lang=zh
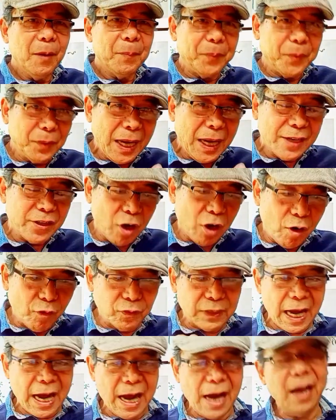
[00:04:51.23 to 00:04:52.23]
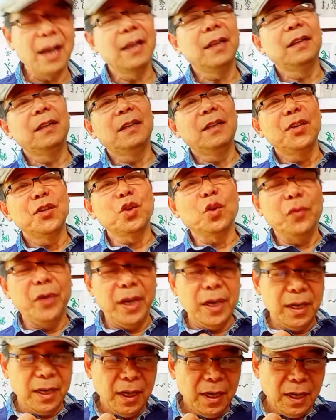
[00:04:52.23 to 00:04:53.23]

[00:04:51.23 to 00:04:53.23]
不但嘲讽他作为